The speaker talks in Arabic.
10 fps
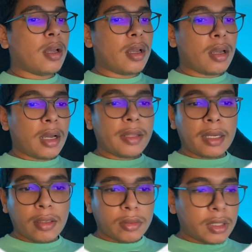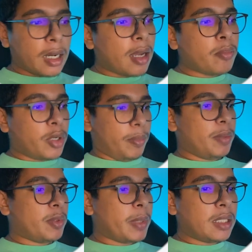آه، اد اكونت صراحه مهم
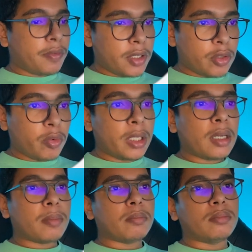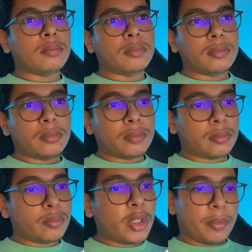نسبندي يعني فيه شويه
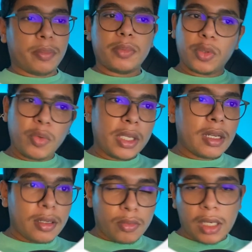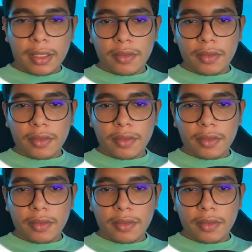مهم شويه لواحد